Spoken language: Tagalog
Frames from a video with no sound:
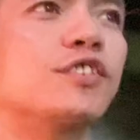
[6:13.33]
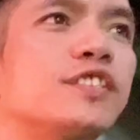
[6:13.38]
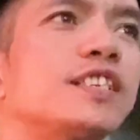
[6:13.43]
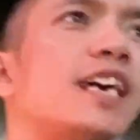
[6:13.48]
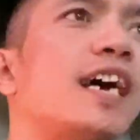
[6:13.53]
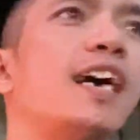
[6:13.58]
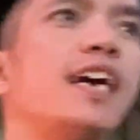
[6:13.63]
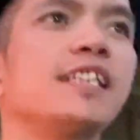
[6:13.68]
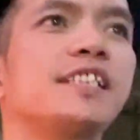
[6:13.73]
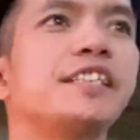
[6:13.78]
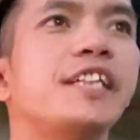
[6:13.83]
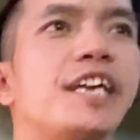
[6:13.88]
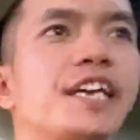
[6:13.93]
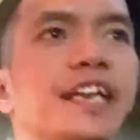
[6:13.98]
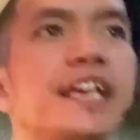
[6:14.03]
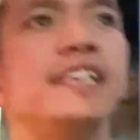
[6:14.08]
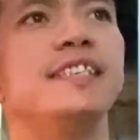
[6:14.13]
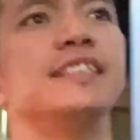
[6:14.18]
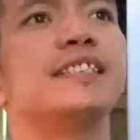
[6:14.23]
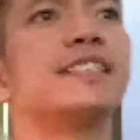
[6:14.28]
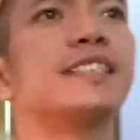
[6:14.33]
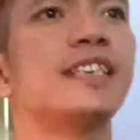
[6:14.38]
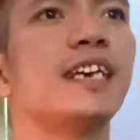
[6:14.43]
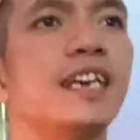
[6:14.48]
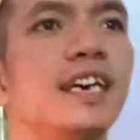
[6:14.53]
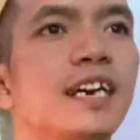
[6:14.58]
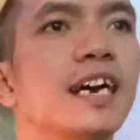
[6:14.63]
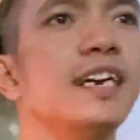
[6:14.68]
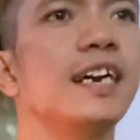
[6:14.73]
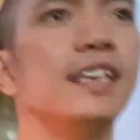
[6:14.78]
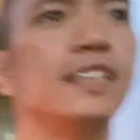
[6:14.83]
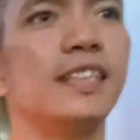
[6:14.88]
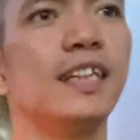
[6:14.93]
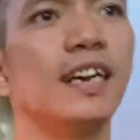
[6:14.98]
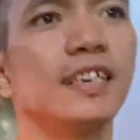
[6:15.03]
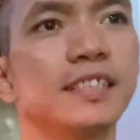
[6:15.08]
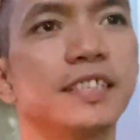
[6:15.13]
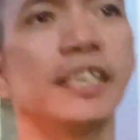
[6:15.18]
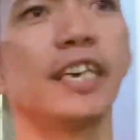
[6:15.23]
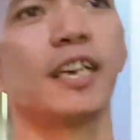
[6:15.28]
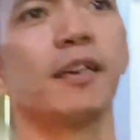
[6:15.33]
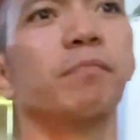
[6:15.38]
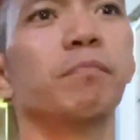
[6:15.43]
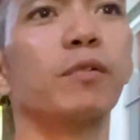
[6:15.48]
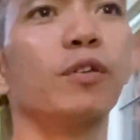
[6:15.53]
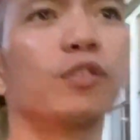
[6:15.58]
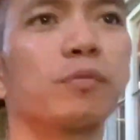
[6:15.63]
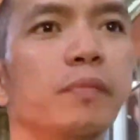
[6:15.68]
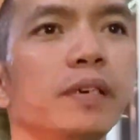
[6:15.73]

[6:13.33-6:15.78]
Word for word: sa terrace ng second floor.